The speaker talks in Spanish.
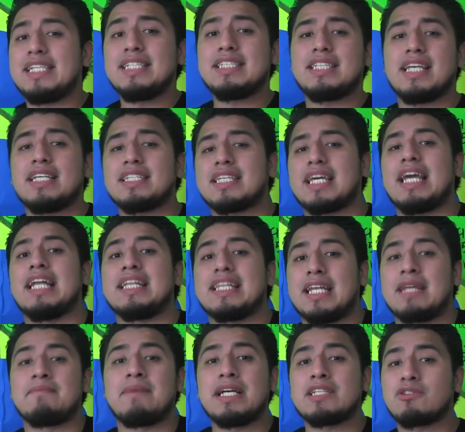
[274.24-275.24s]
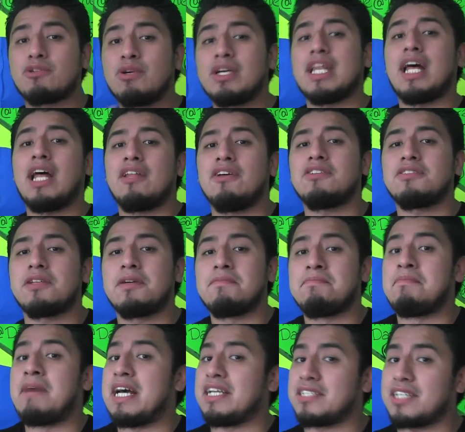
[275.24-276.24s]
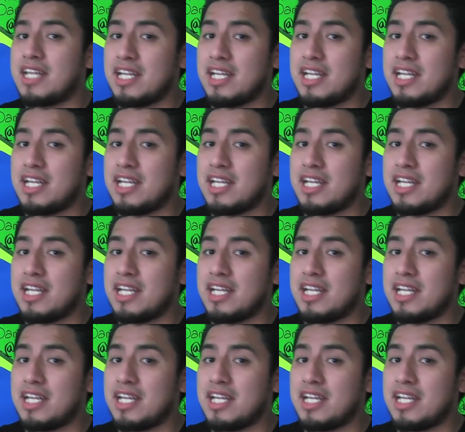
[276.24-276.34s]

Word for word: chiste es que entre más cuidados, más